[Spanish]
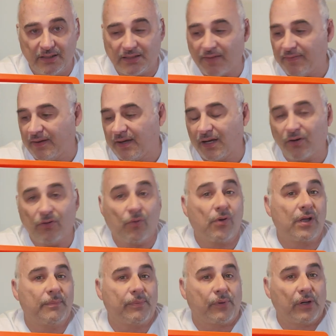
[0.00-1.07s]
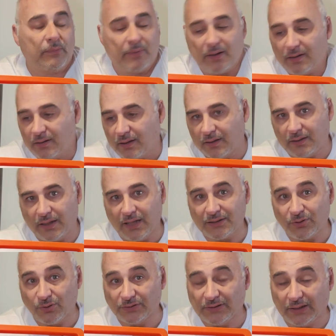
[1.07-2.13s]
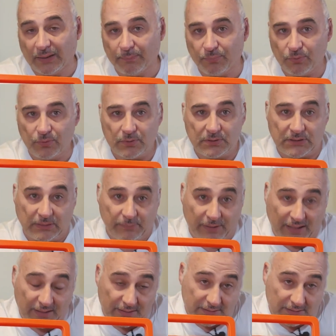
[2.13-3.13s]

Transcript: y se hace cargo de cualquier problema que tengas con este equipo, siempre,